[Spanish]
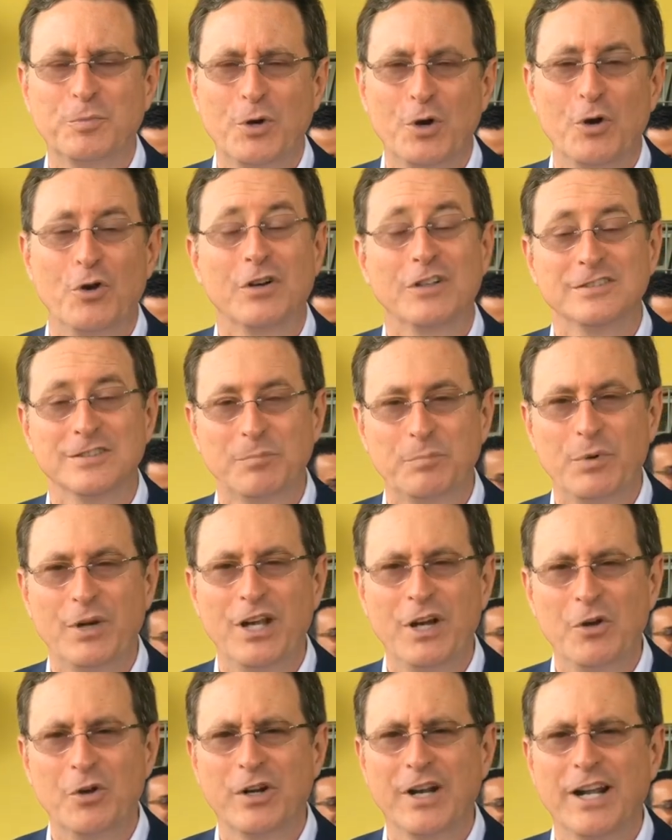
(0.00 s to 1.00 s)
por lo que se
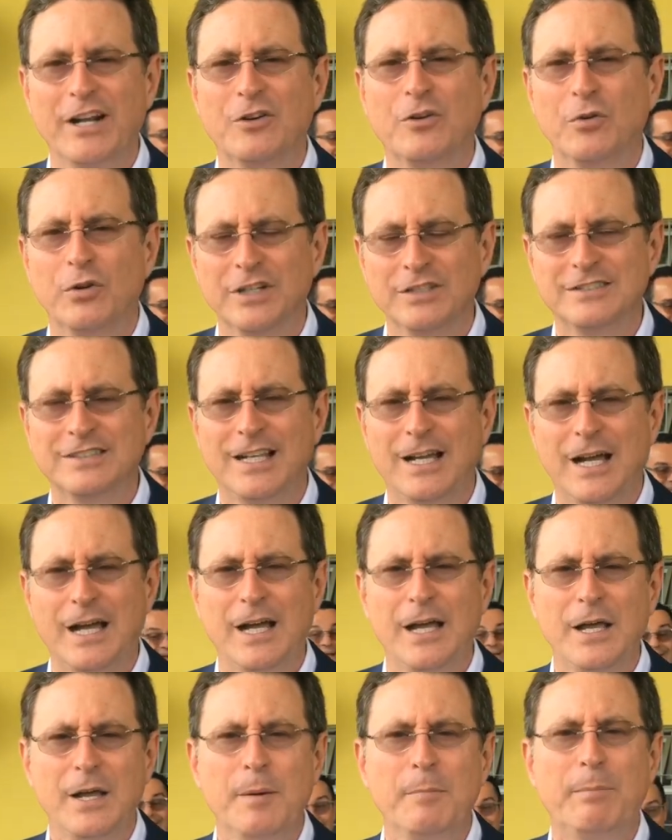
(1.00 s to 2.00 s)
puede lograr con esta
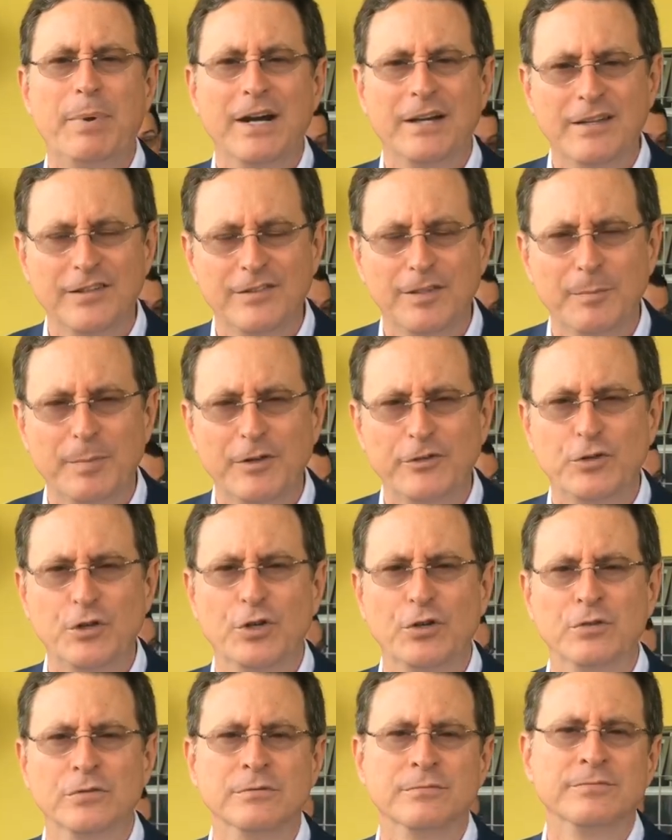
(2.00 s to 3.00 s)

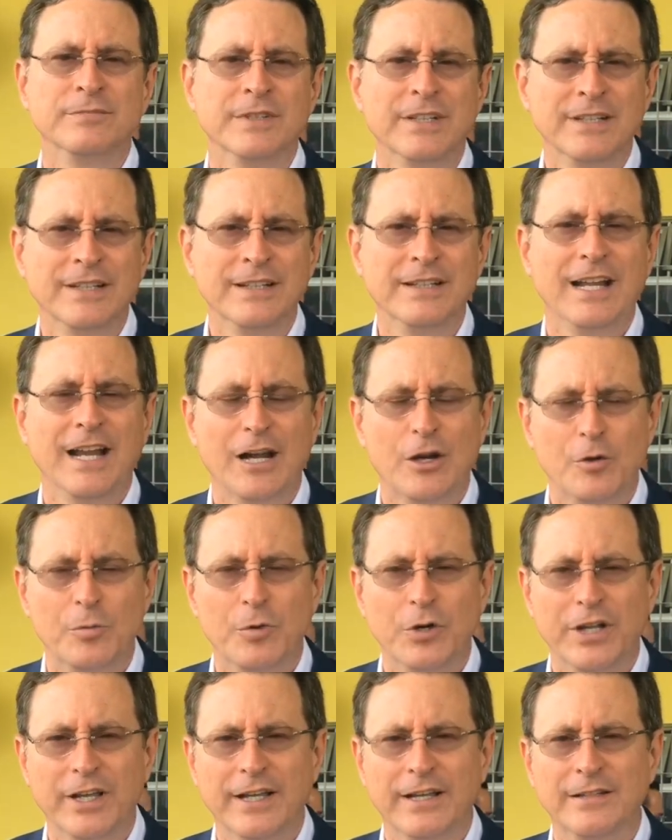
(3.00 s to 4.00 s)
participación de la
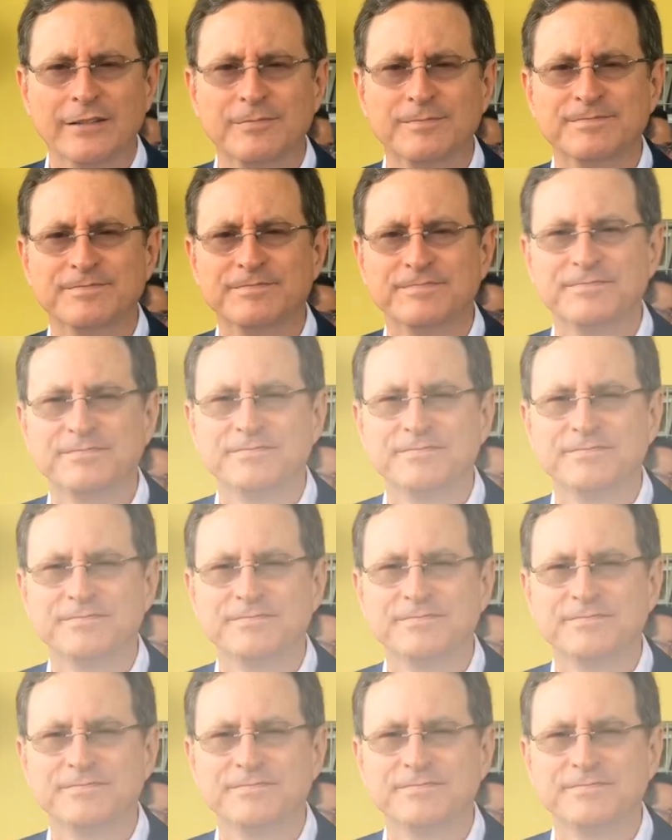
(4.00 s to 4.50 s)
comunidad.